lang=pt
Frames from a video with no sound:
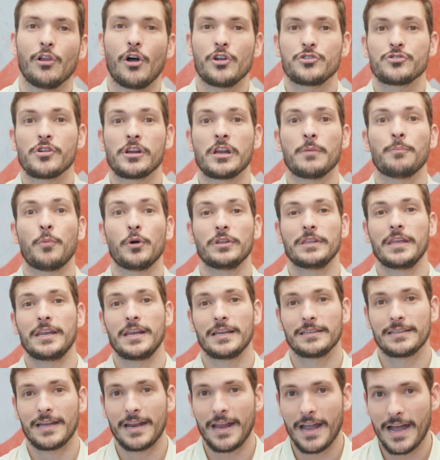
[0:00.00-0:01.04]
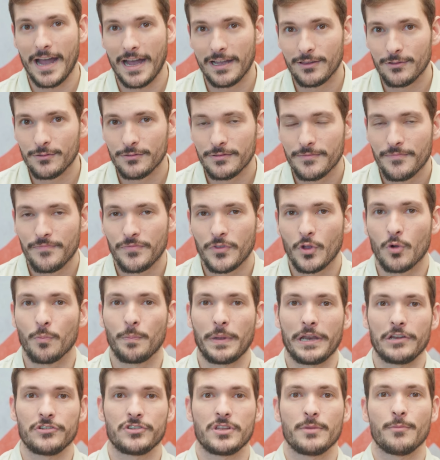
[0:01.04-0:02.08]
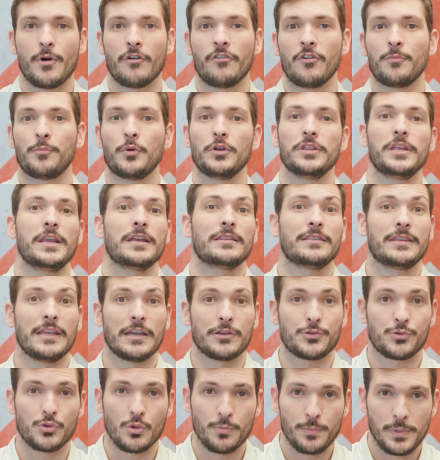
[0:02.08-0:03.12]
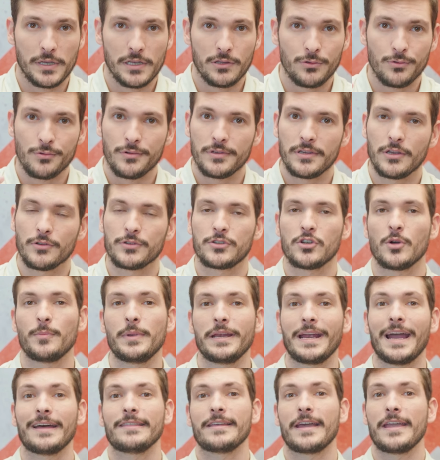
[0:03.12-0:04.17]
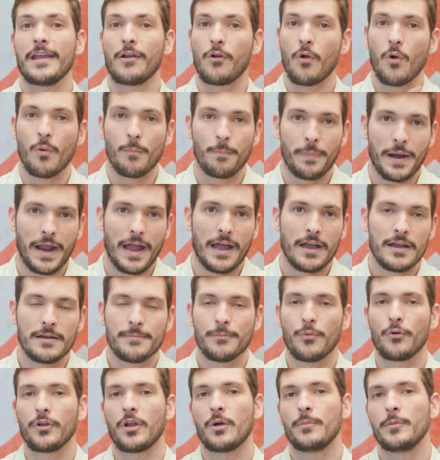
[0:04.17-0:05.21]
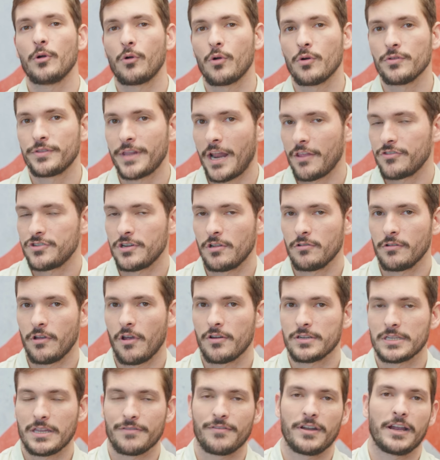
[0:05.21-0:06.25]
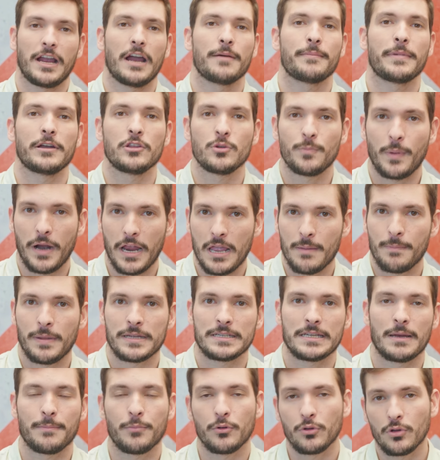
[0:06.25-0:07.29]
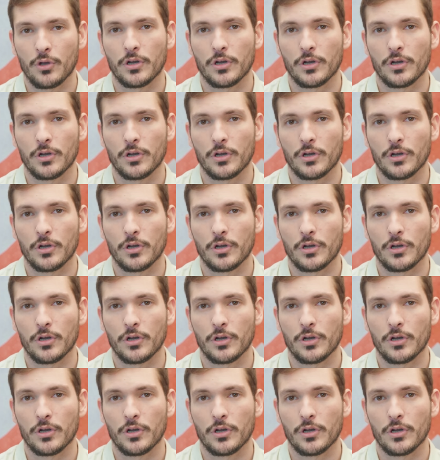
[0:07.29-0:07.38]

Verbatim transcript: Lógico que poderia dar errado, o preço do imóvel poderia ter subido e eu ser obrigado a recomprar, porque o meu contrato de aluguel estava acabando, para repassar para o